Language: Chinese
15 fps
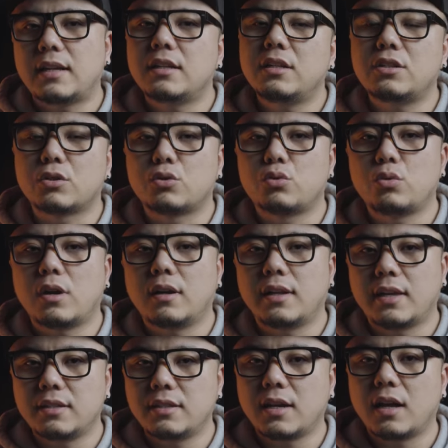那你只需要
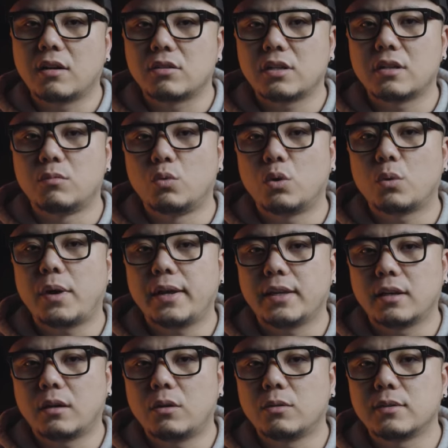连接好这个模块
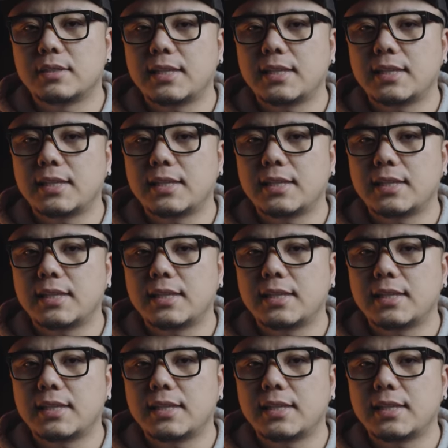以后，